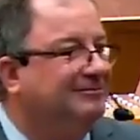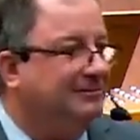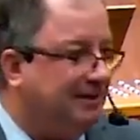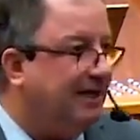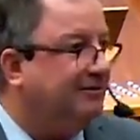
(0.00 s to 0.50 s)

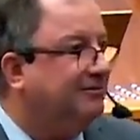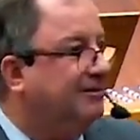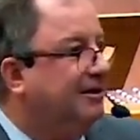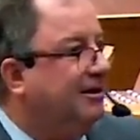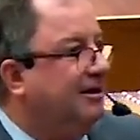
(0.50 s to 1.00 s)
Certo?
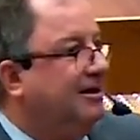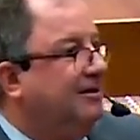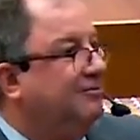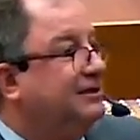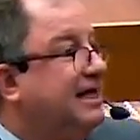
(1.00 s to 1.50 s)

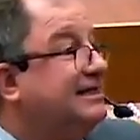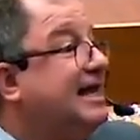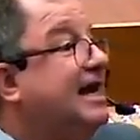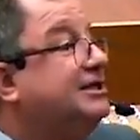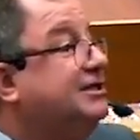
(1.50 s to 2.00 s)
Você é
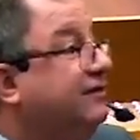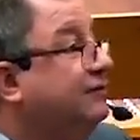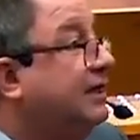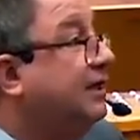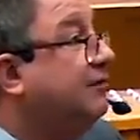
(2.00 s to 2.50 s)
seletivo
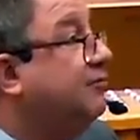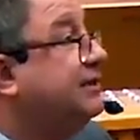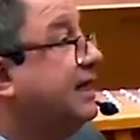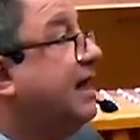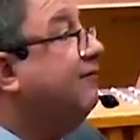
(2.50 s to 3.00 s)
naquilo que
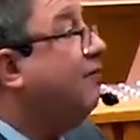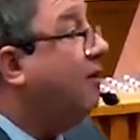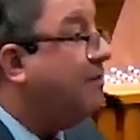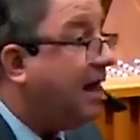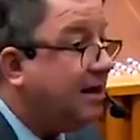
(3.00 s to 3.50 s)
você quer
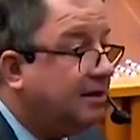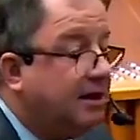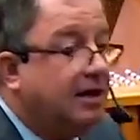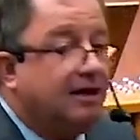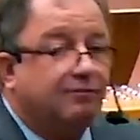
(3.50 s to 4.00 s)
informar,
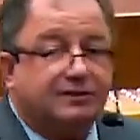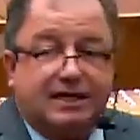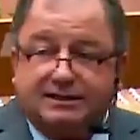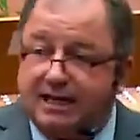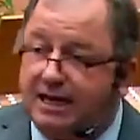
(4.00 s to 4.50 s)
você
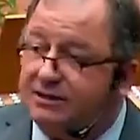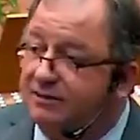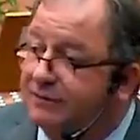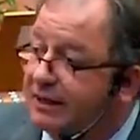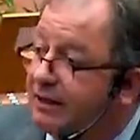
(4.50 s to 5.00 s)
é
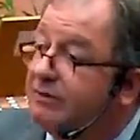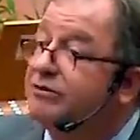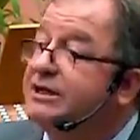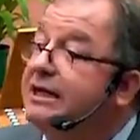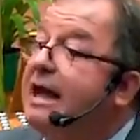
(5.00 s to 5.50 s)
seletivo naquilo que
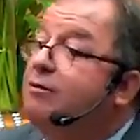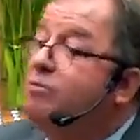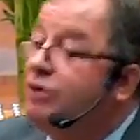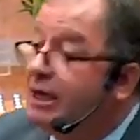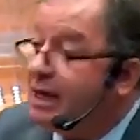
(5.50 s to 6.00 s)
você quer
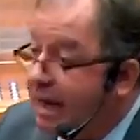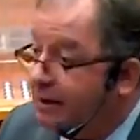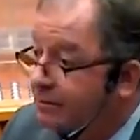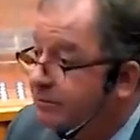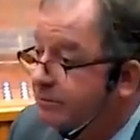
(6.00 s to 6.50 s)
comunicar.
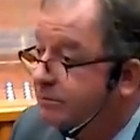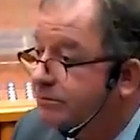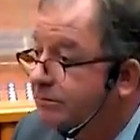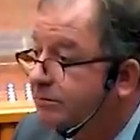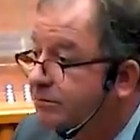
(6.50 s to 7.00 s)

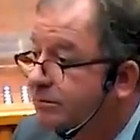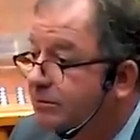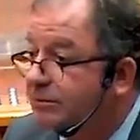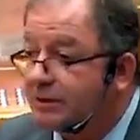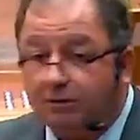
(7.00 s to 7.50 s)

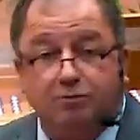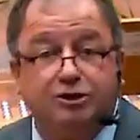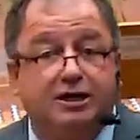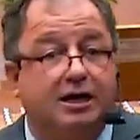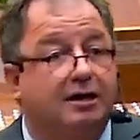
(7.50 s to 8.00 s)
Quer
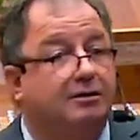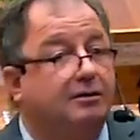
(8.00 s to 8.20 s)
comunicar.